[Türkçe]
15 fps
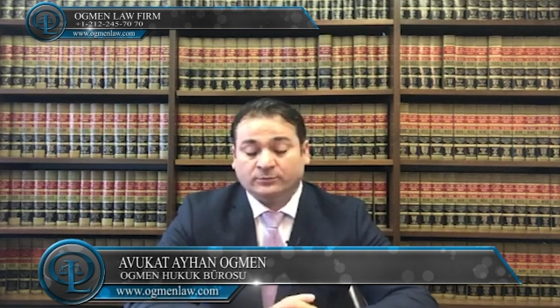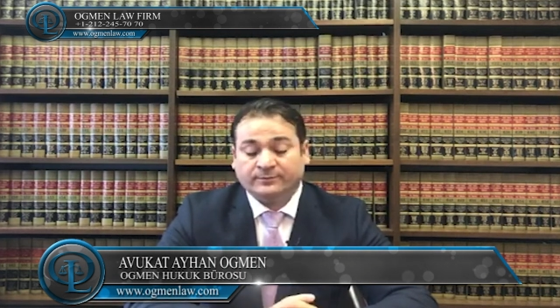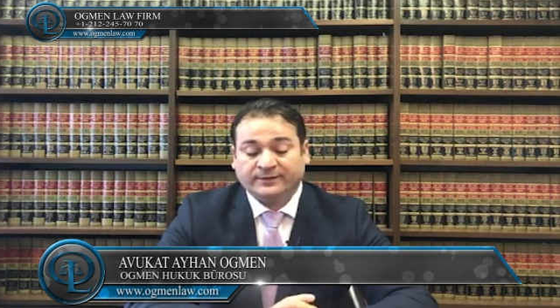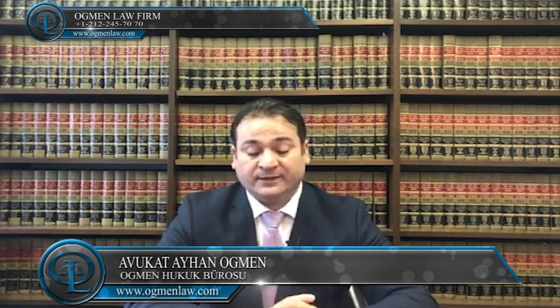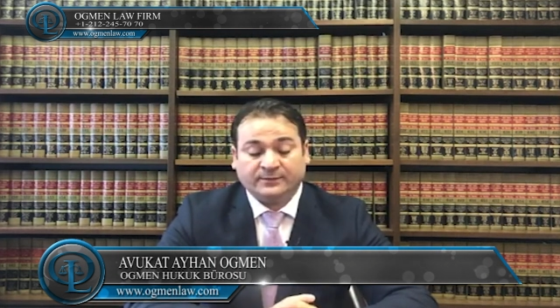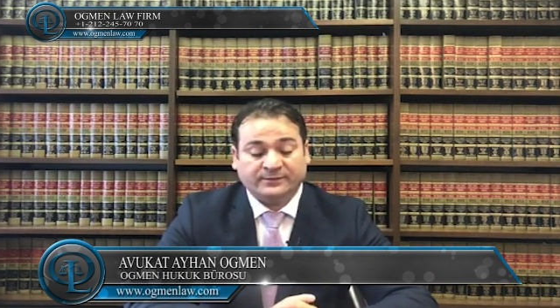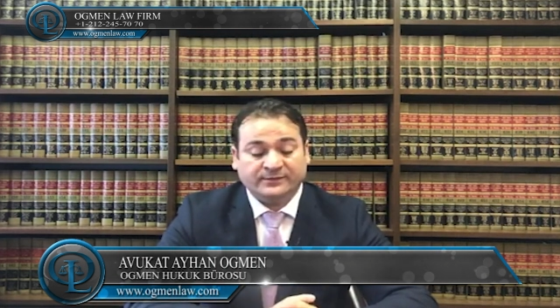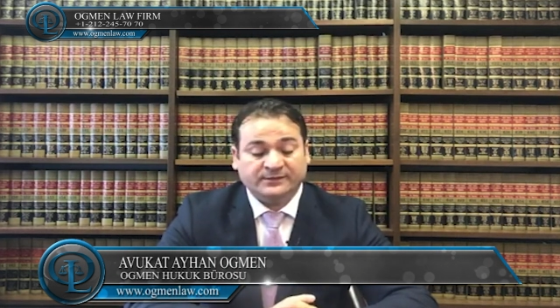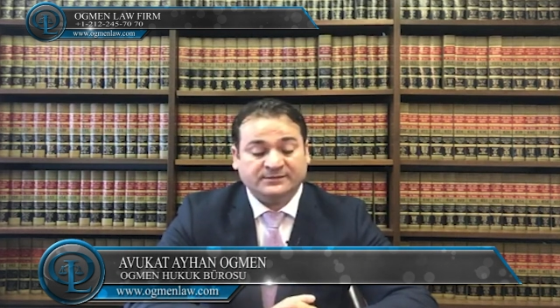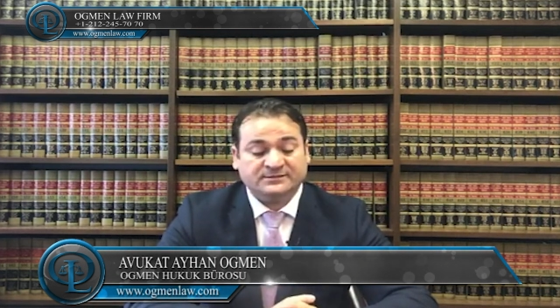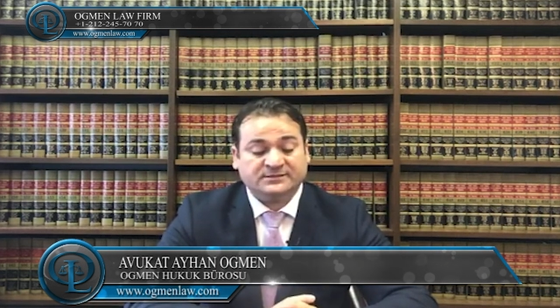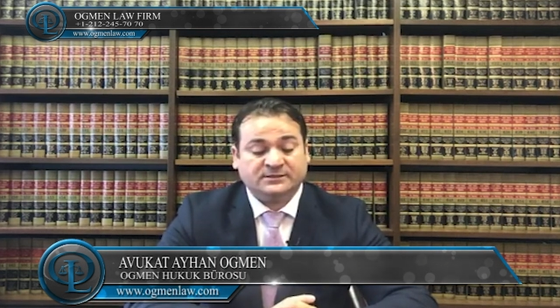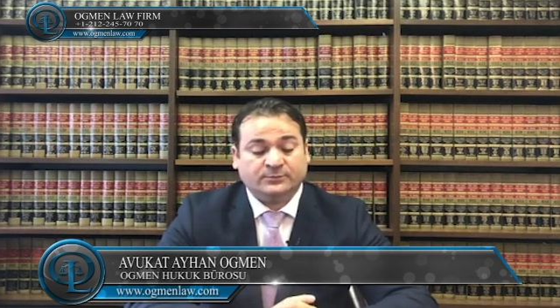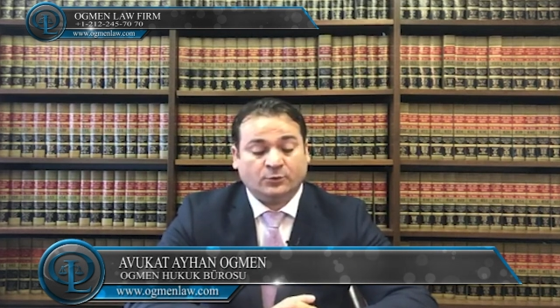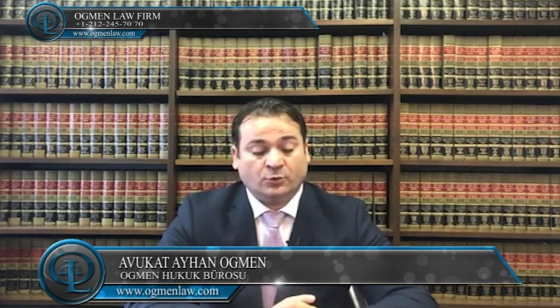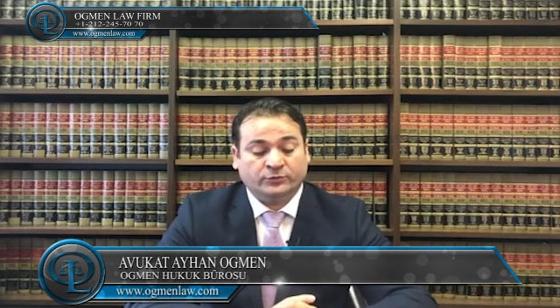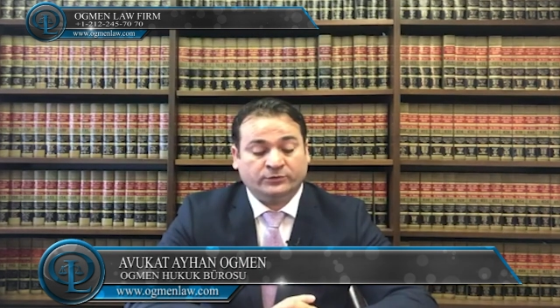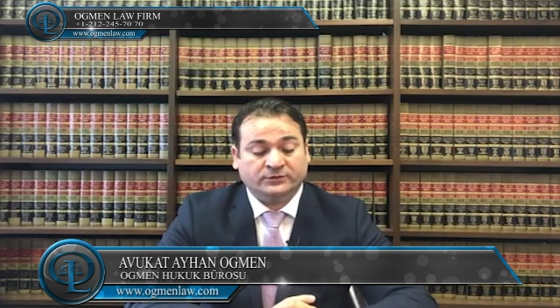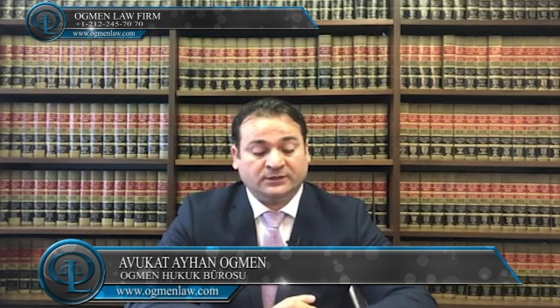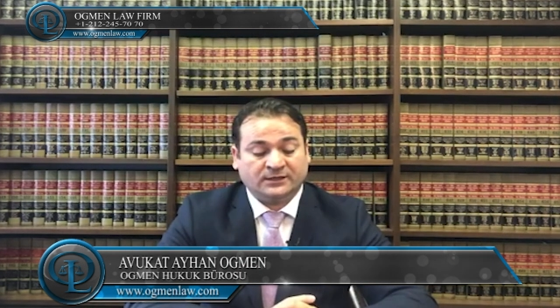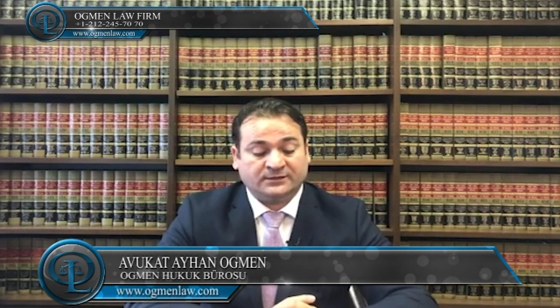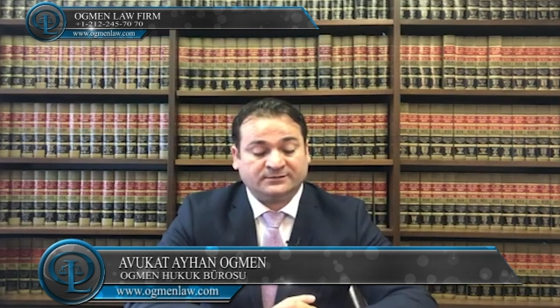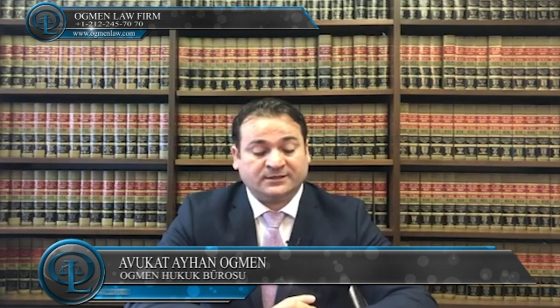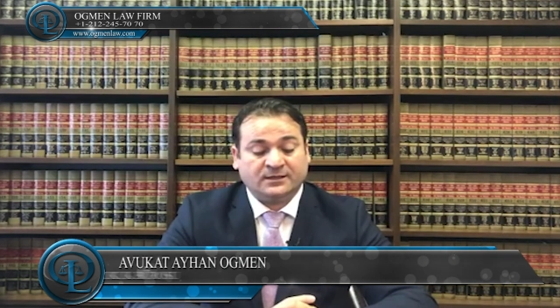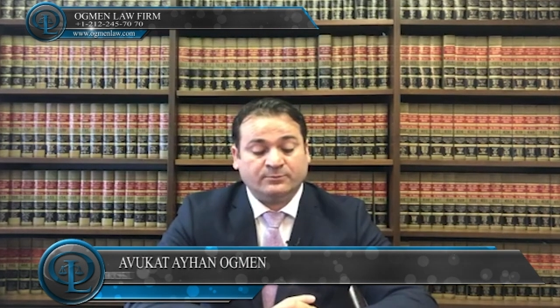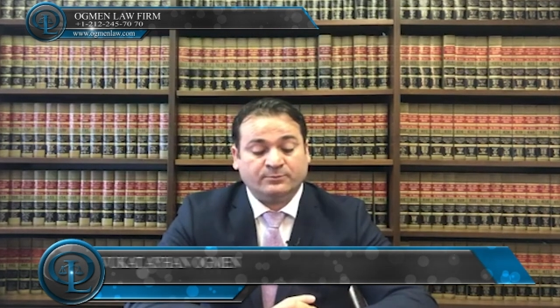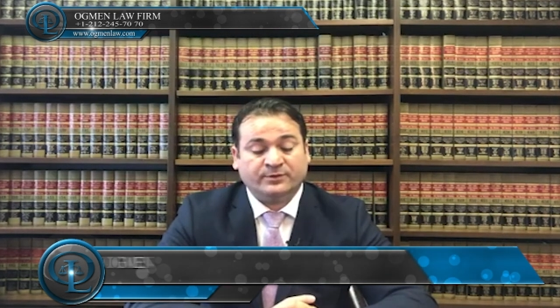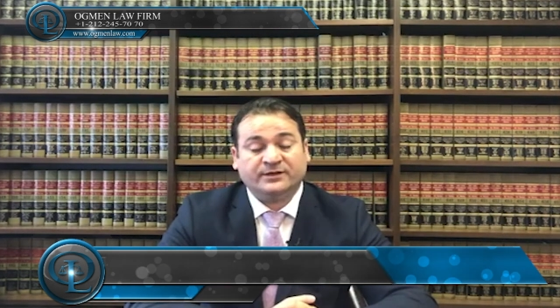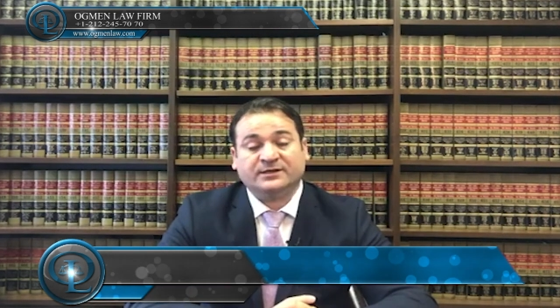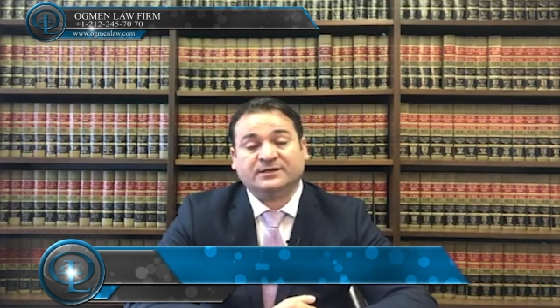Mega Millions gibi oyunlardan
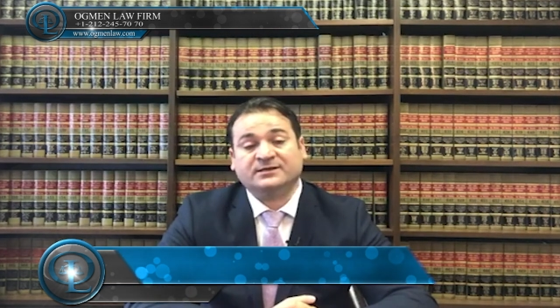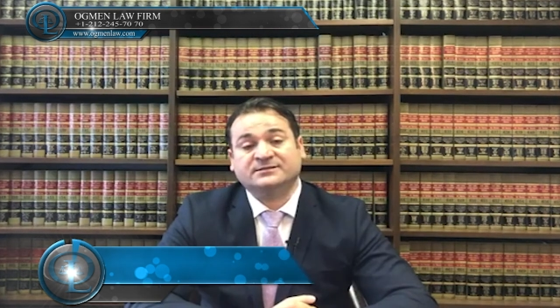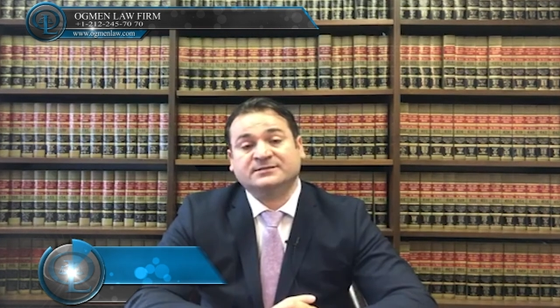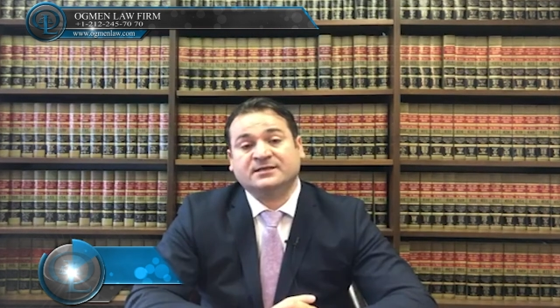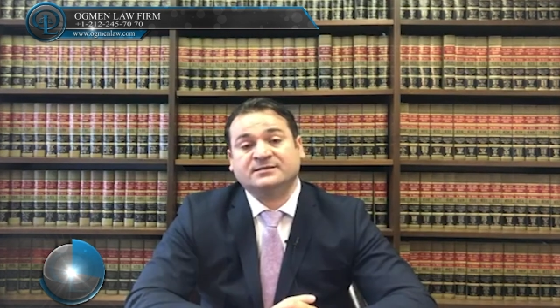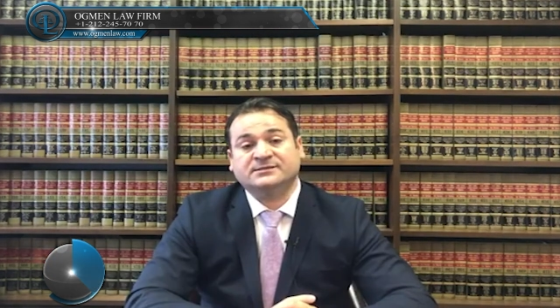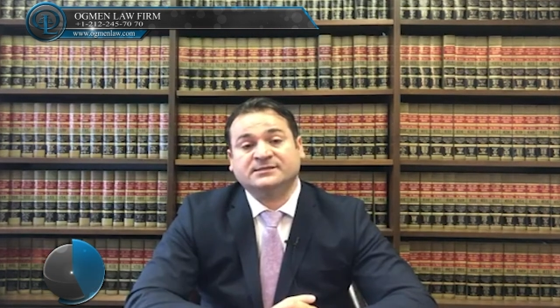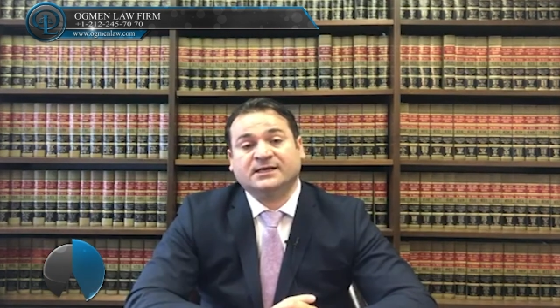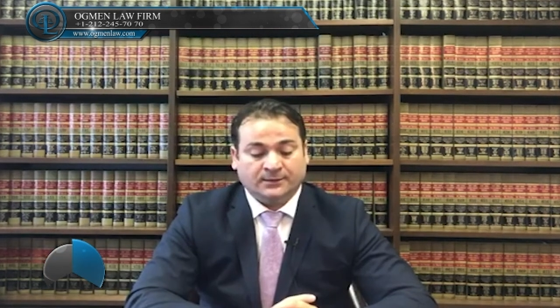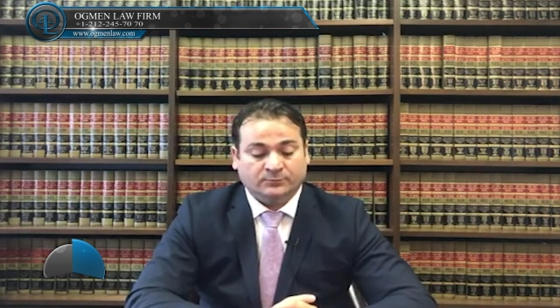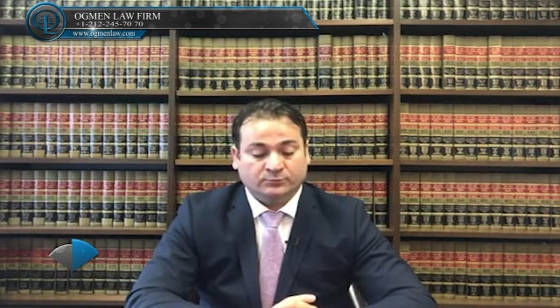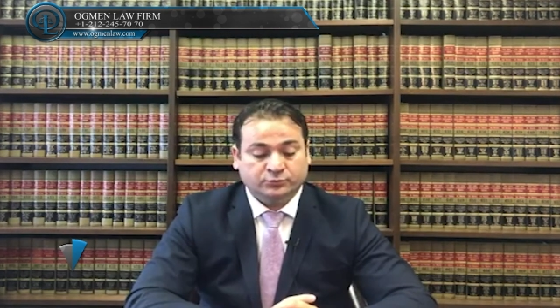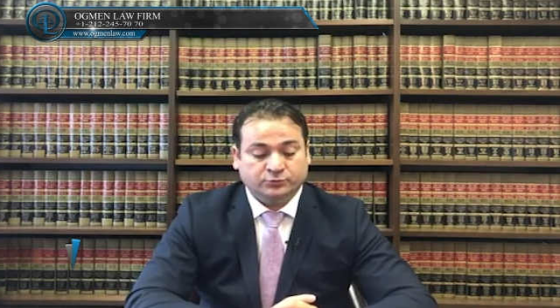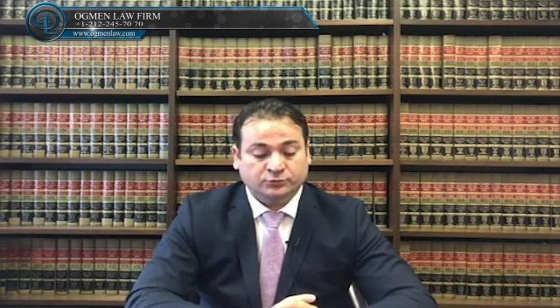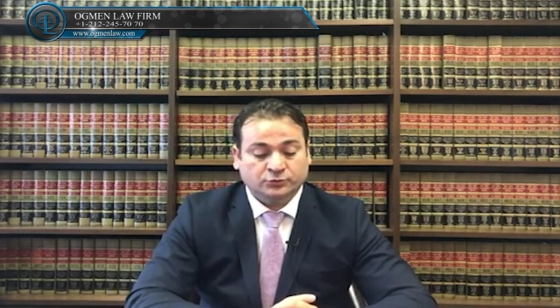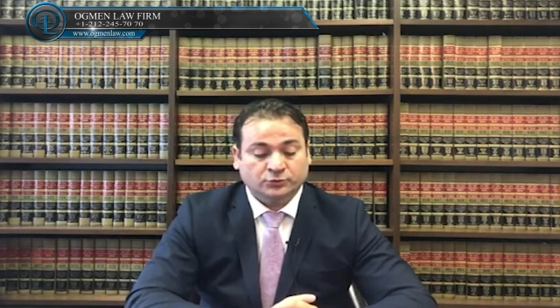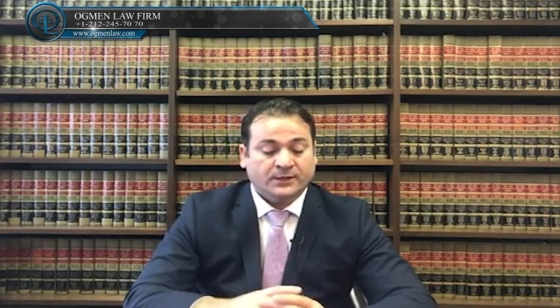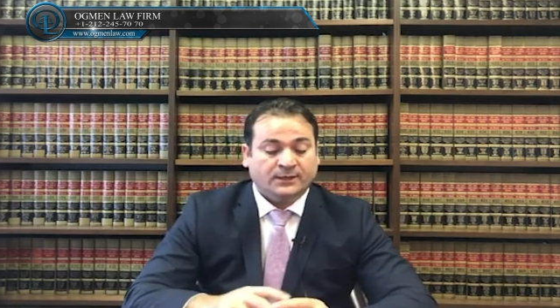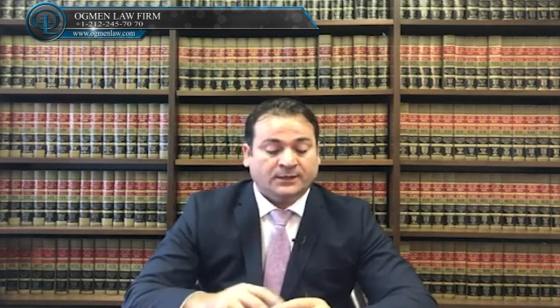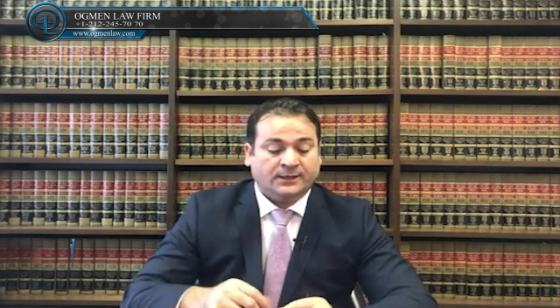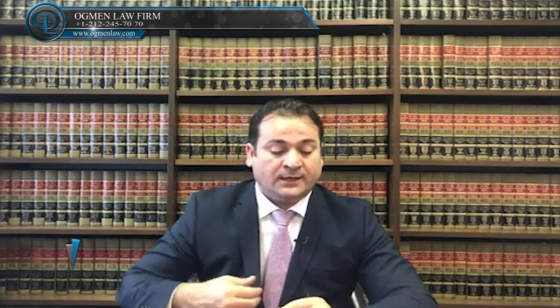para kazansak bunu e,